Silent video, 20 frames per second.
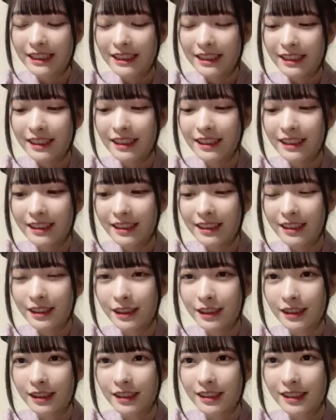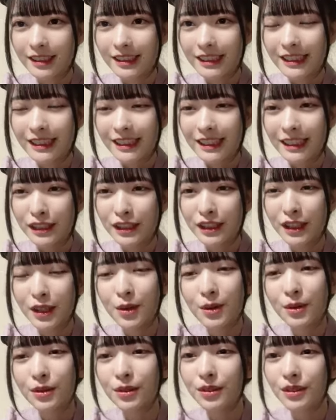えー、なんか日本
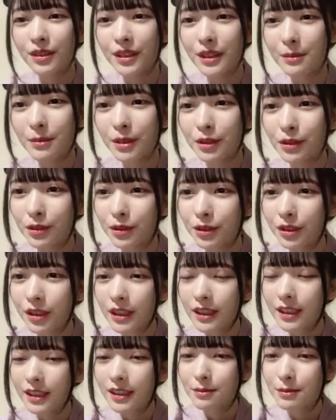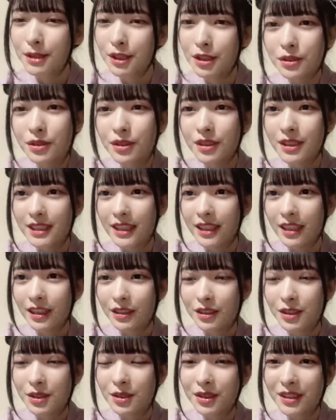のドラマと、まあ、ちょっと違う
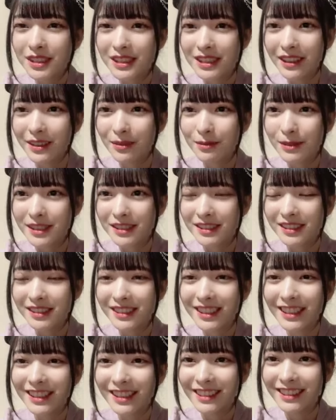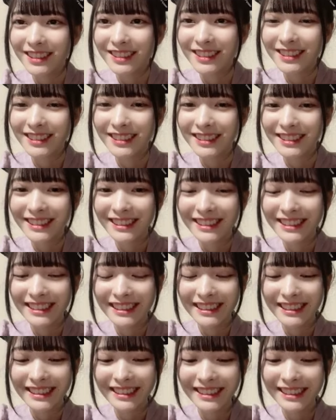ちょっと違いますなんか
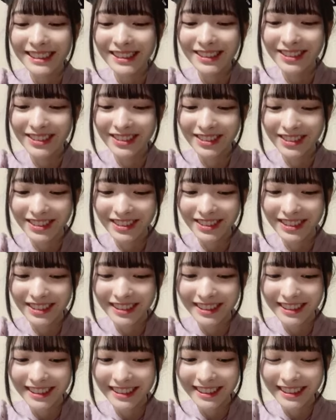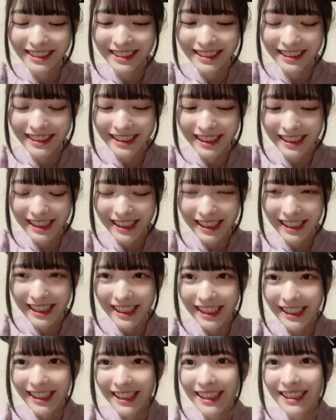その
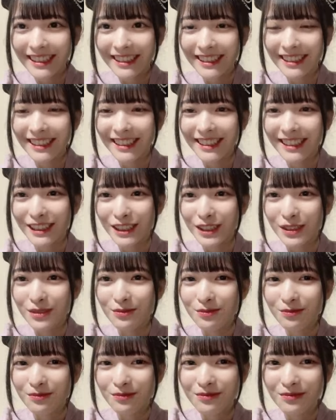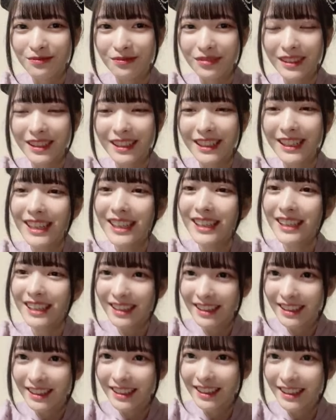えなんか恋
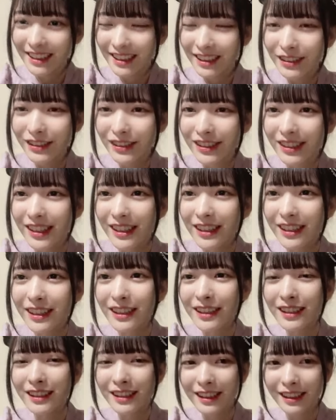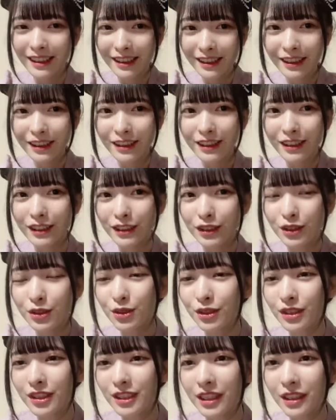愛系恋愛系がなんかちょっと
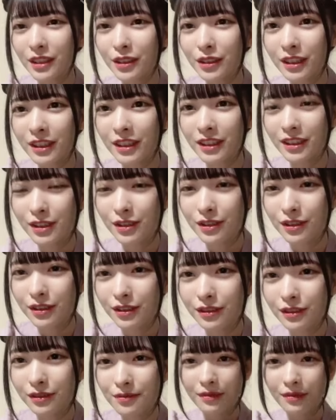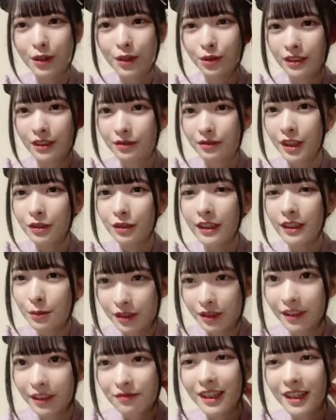違う気がする日本のと